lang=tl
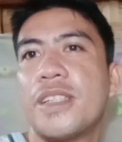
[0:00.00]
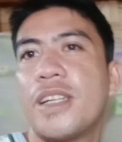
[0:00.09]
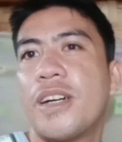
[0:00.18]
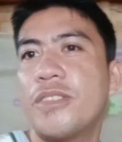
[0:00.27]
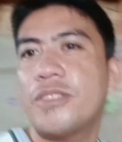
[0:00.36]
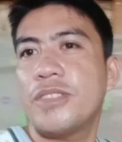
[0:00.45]

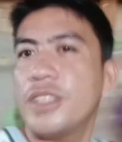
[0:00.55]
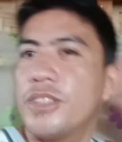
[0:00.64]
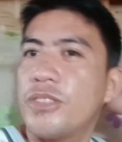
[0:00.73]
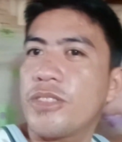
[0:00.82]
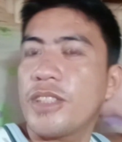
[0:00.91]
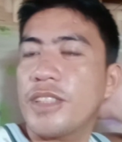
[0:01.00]
oh
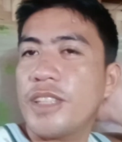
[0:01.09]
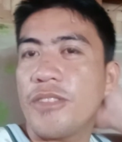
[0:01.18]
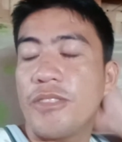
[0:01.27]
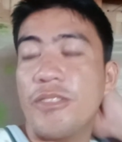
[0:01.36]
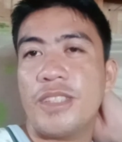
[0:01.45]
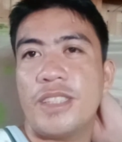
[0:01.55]
itot ng talong
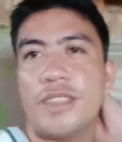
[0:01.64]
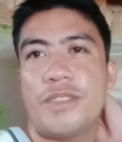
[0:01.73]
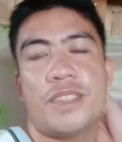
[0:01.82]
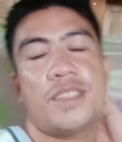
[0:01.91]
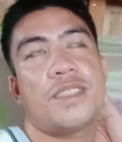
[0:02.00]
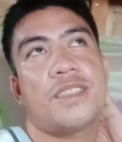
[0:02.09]
okay na yan
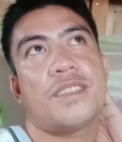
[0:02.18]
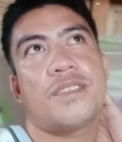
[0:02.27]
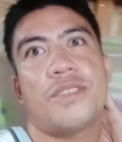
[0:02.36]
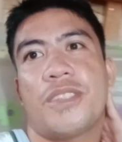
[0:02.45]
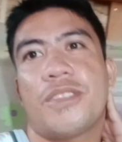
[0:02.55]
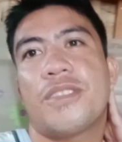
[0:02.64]

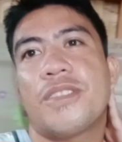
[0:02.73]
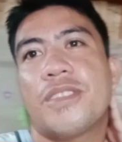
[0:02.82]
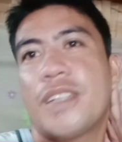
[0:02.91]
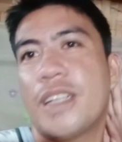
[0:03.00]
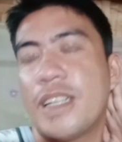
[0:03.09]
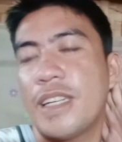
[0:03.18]
pero
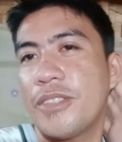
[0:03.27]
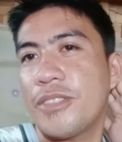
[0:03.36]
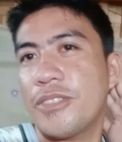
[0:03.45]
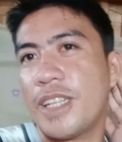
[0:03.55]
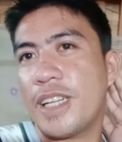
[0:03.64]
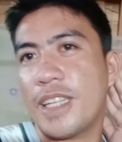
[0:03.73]
ang ano ko
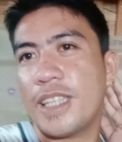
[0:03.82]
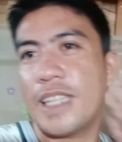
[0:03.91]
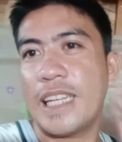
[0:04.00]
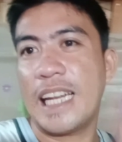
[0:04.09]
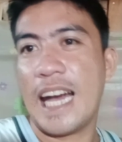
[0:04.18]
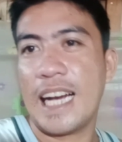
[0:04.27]
talaga
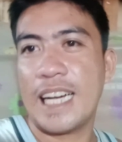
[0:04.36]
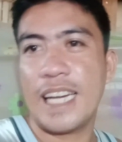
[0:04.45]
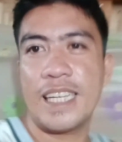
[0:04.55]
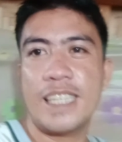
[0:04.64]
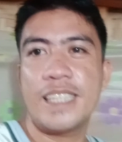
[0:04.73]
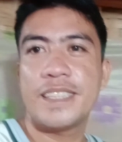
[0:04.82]
nilaga
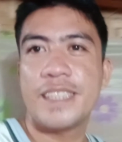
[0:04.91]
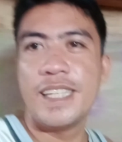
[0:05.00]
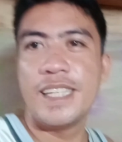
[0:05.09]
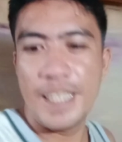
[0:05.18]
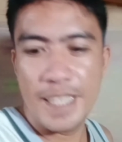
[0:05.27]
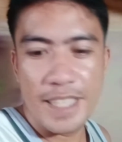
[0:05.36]
lang
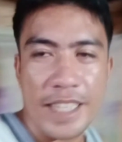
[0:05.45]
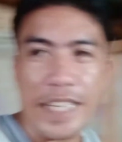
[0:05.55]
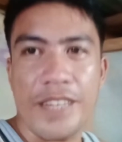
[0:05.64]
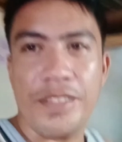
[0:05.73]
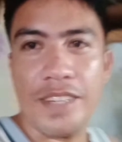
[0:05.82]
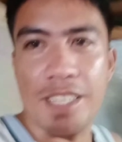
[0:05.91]
kaya mga